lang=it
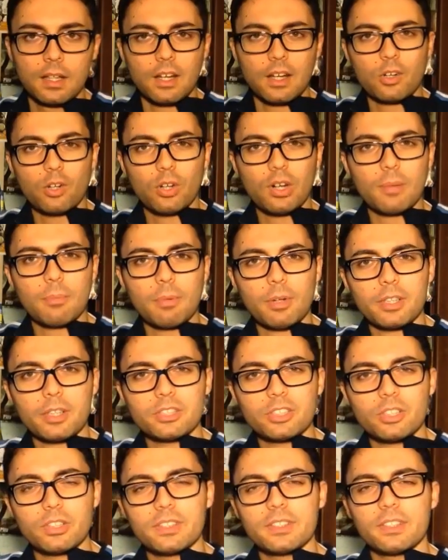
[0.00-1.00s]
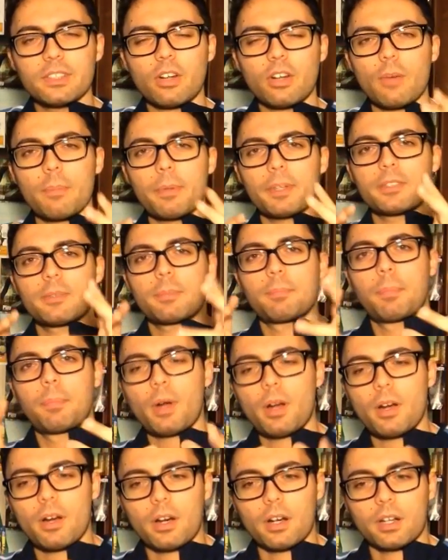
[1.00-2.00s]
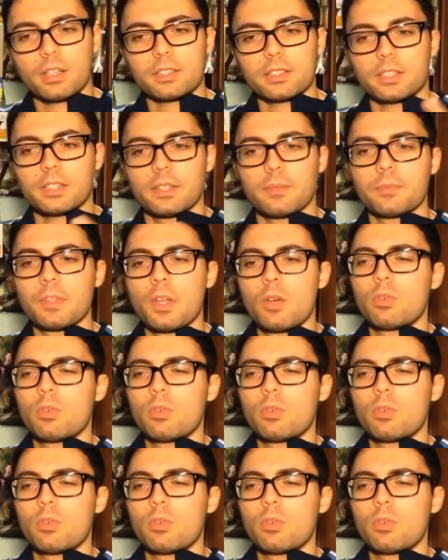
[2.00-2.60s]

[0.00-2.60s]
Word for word: La collaborazione di Robert Burks,